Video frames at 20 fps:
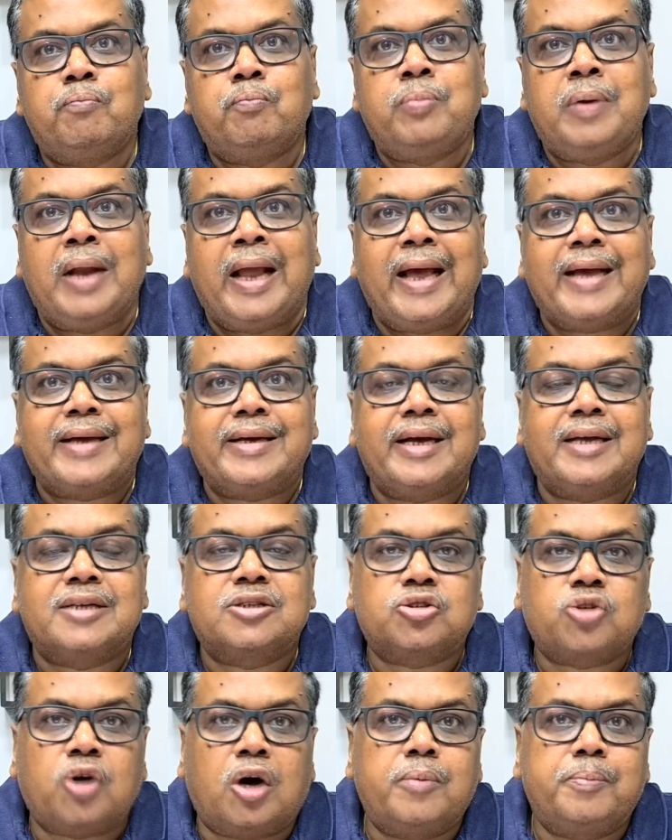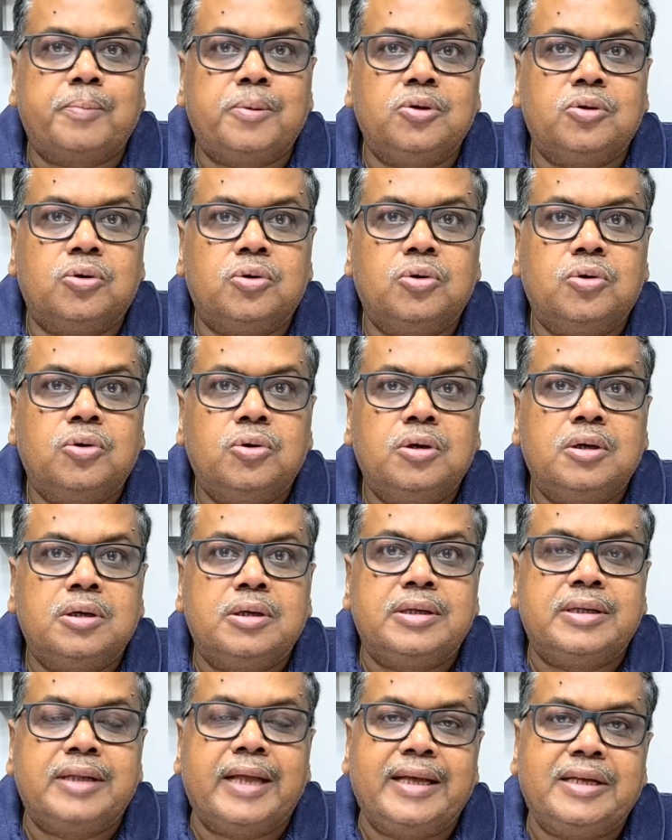ब्लैक स्कॉर्पियो
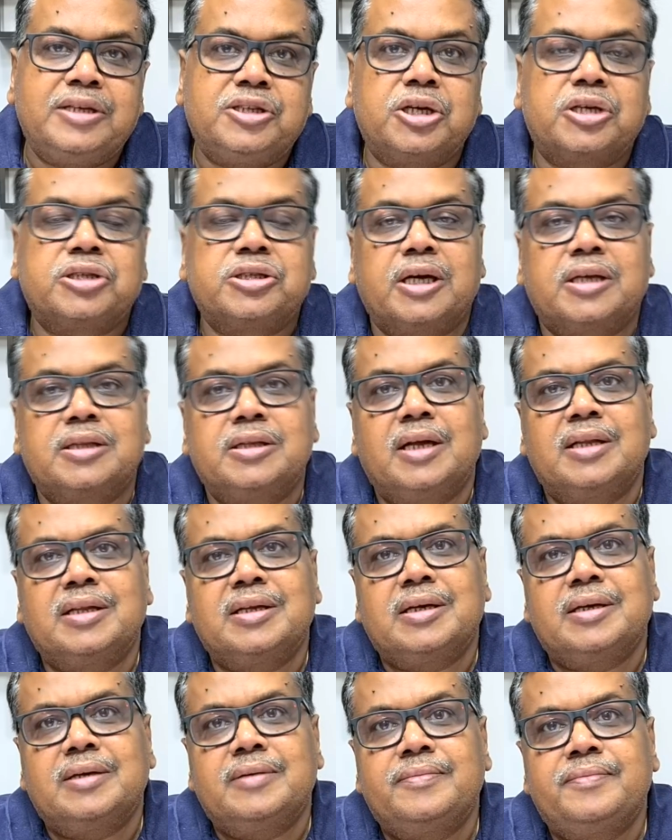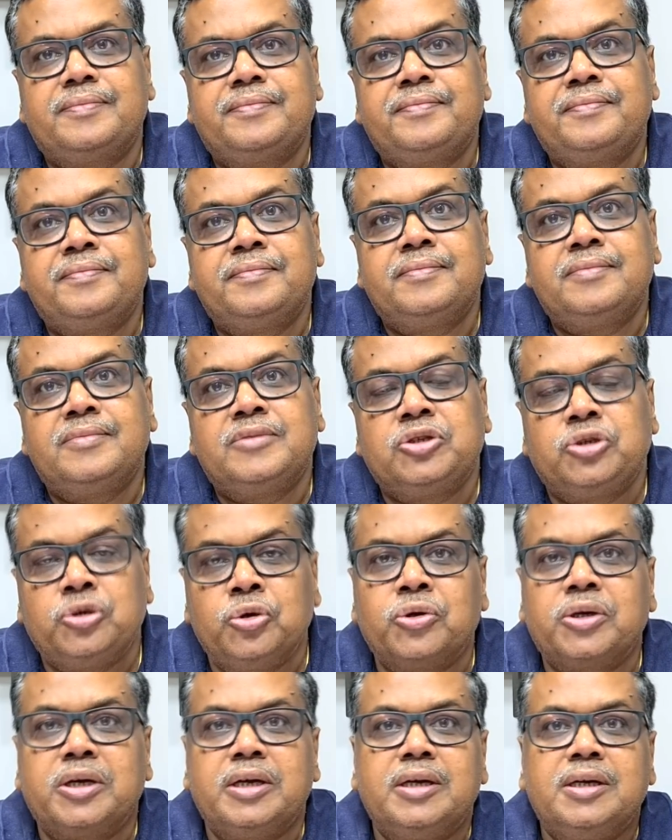नहीं चढ़ सकता था
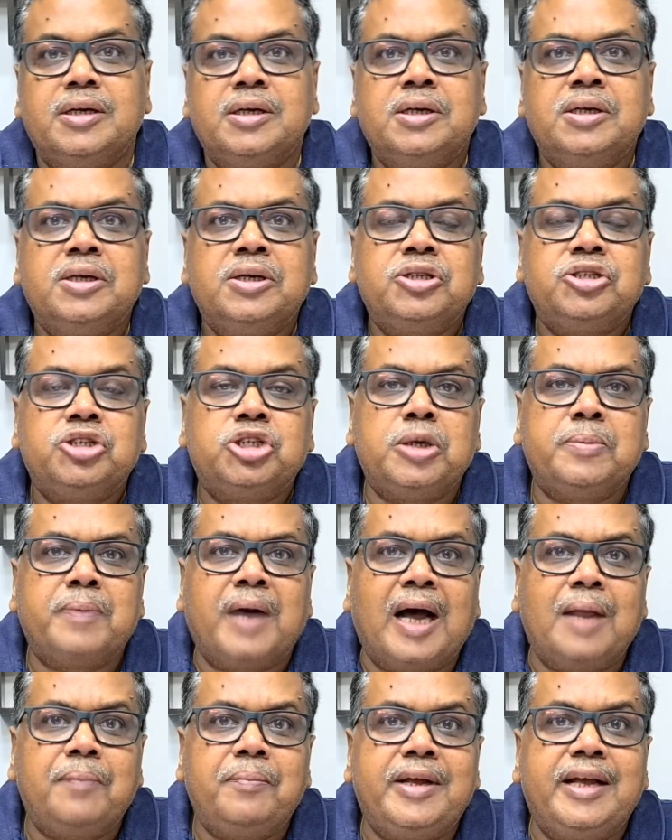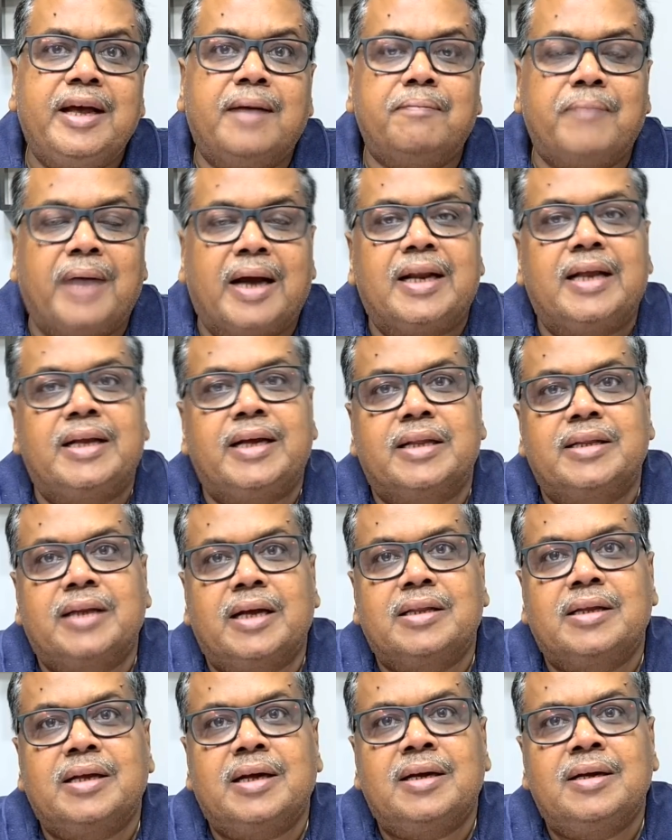क्योंकि शिमान में यह माना
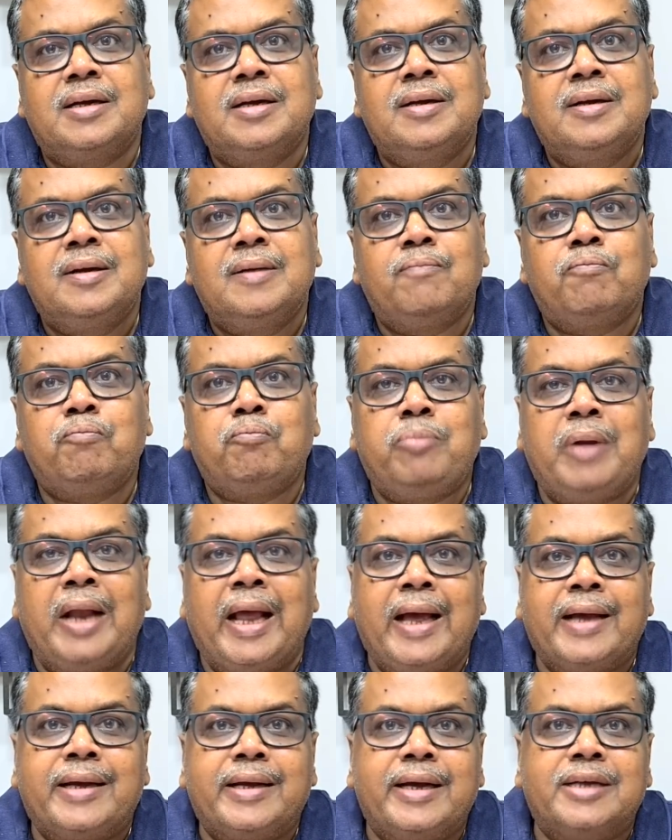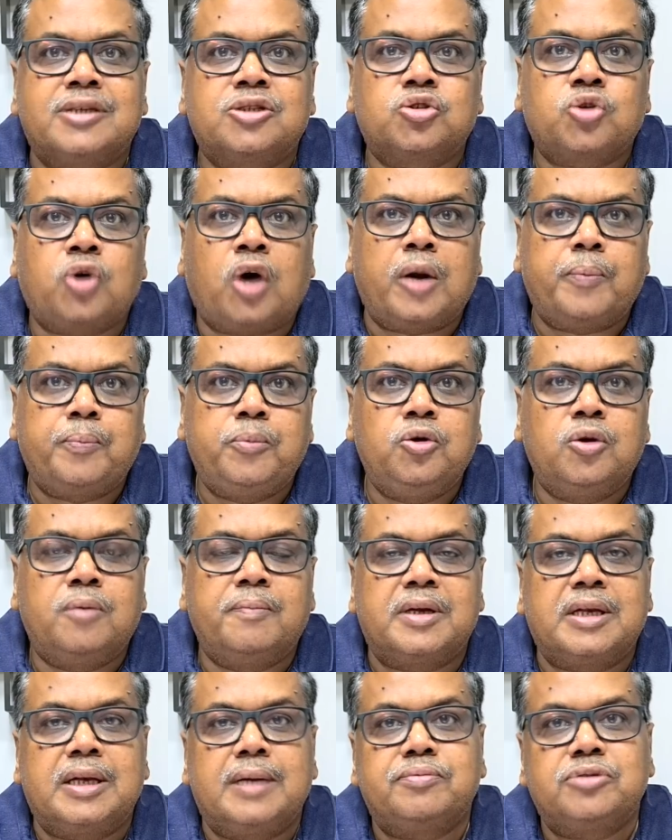जाता था ब्लैक स्कॉर्पियो
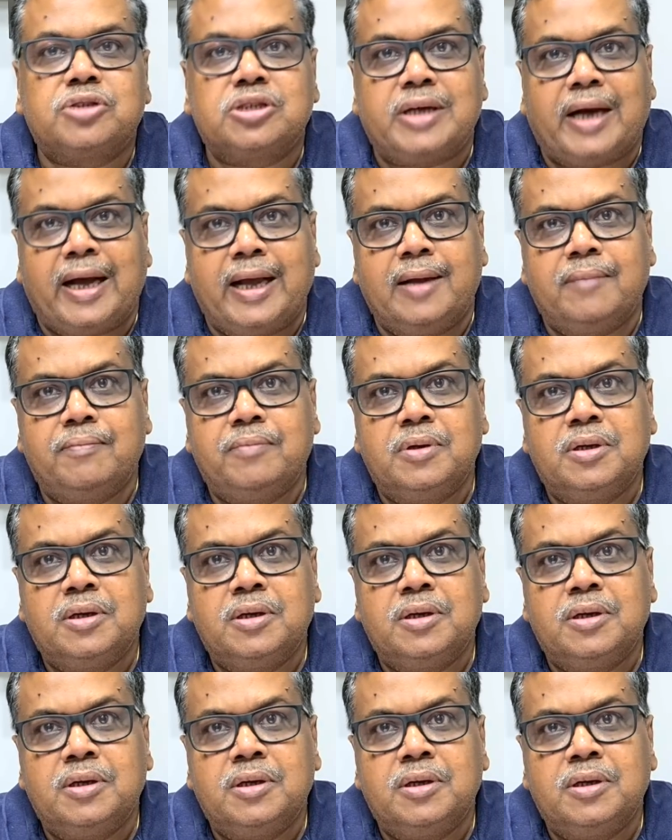मतलब साहिब